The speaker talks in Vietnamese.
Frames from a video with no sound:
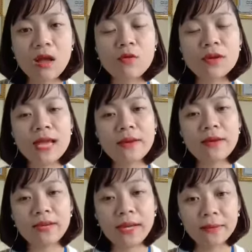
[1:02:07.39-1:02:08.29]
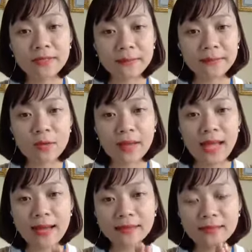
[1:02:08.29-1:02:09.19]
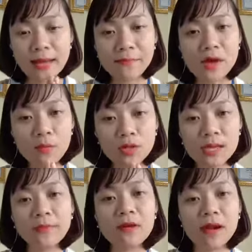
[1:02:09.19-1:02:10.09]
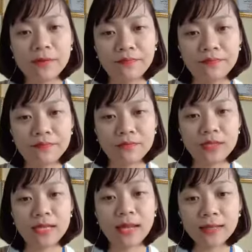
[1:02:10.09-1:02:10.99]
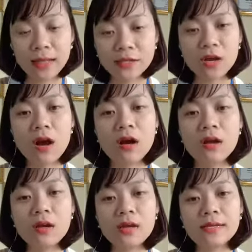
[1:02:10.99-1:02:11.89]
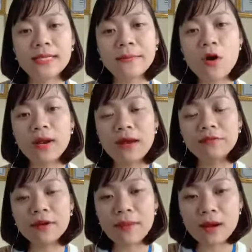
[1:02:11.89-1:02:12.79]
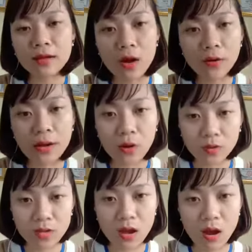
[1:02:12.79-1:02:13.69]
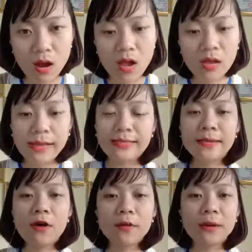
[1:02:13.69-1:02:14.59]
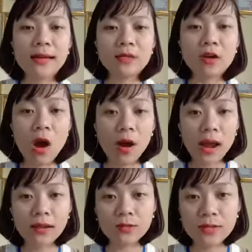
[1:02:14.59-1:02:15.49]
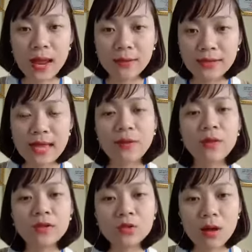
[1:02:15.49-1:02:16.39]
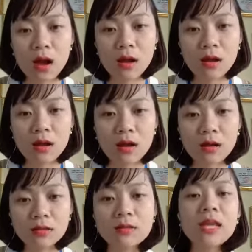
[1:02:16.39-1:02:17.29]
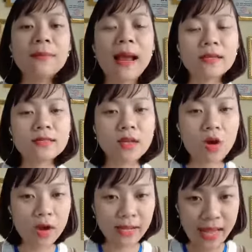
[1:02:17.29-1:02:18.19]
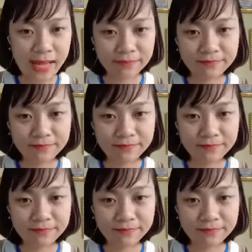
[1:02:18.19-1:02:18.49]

Một ngày các bạn phải nào chăm sóc khách hàng từ 50 100 người, nhắn tin cho họ, xem họ đang vướng mắc ở đâu để hỗ trợ họ, xem họ đang khó khăn ở chỗ nào để giải quyết giúp họ, thì bạn sẽ có khách hàng.